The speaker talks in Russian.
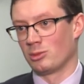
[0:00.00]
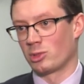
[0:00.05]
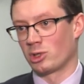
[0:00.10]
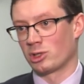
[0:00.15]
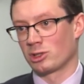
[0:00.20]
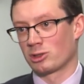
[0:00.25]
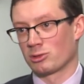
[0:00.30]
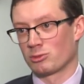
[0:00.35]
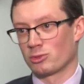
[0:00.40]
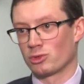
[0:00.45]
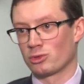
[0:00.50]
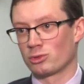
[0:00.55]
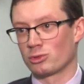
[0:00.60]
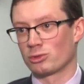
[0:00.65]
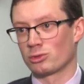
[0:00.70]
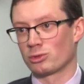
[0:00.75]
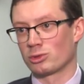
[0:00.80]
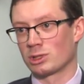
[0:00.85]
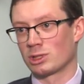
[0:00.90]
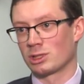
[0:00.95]

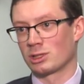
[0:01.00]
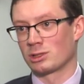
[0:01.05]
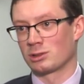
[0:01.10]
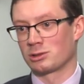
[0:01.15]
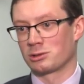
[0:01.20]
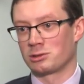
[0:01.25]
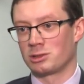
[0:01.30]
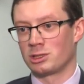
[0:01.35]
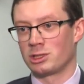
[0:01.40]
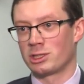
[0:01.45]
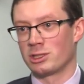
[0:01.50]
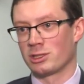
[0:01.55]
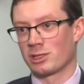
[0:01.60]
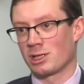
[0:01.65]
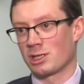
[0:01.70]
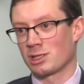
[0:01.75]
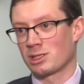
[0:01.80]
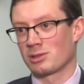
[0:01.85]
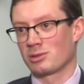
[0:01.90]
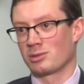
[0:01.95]
Поэтому это лишний
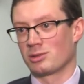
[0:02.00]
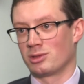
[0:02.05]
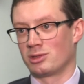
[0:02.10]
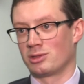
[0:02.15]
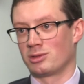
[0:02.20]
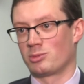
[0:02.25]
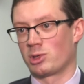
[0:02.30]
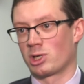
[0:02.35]
раз э,